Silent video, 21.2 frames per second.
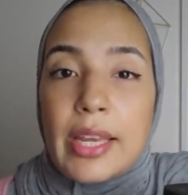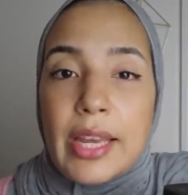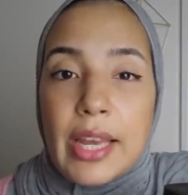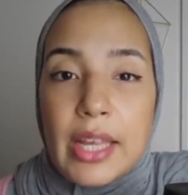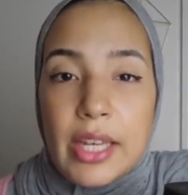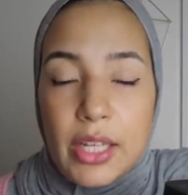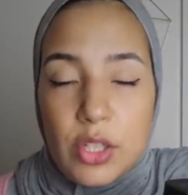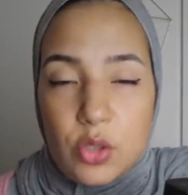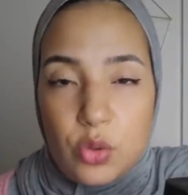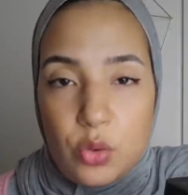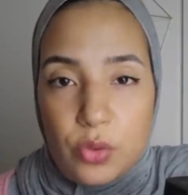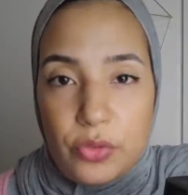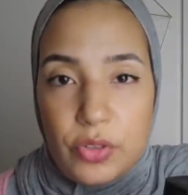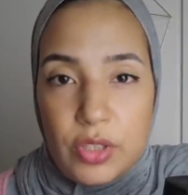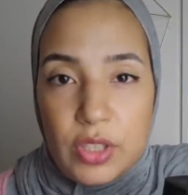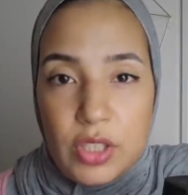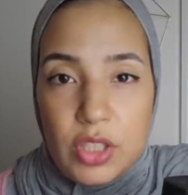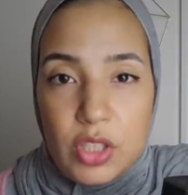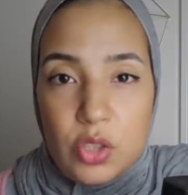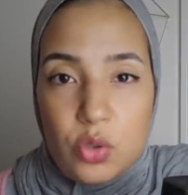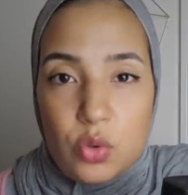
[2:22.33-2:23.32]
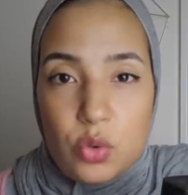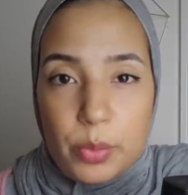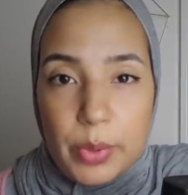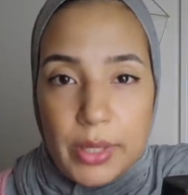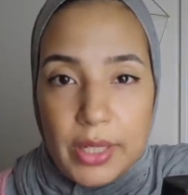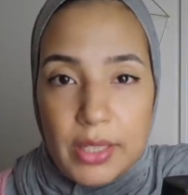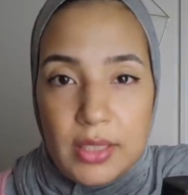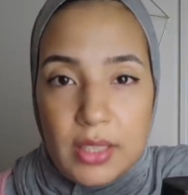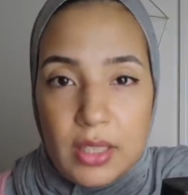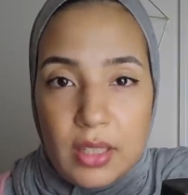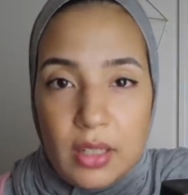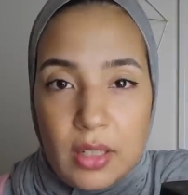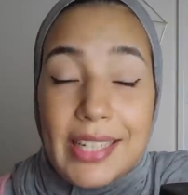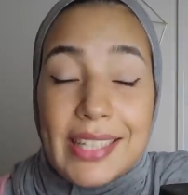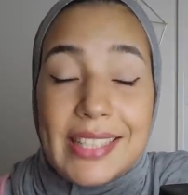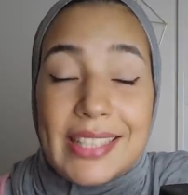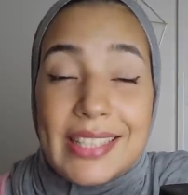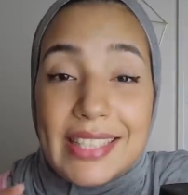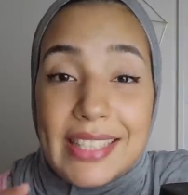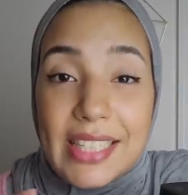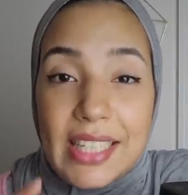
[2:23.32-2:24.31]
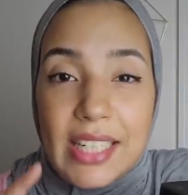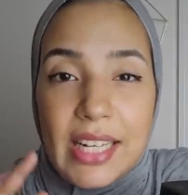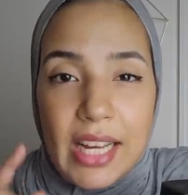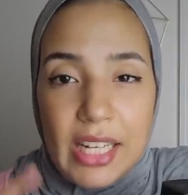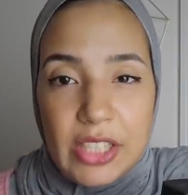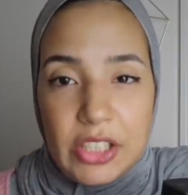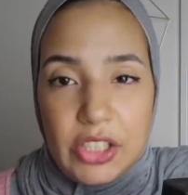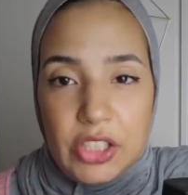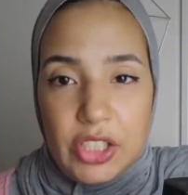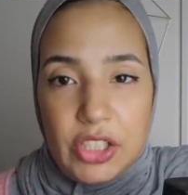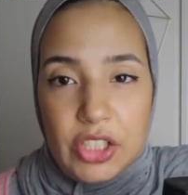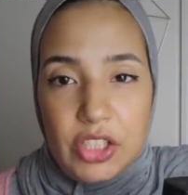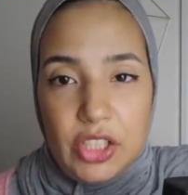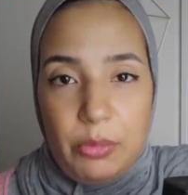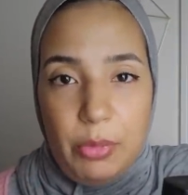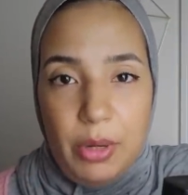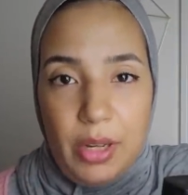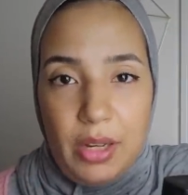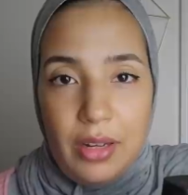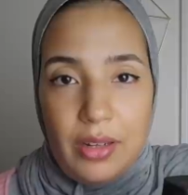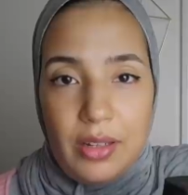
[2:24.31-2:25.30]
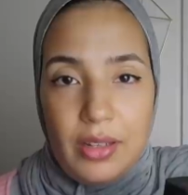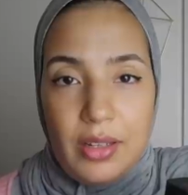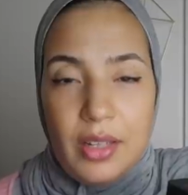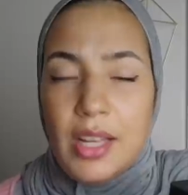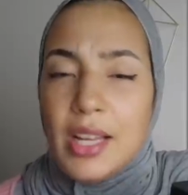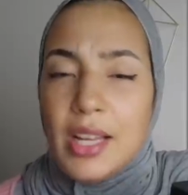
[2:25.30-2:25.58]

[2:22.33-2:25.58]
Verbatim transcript: قال لي شوفي انت شنو بغيتي حيت انت اللي غادي تعيشي معاه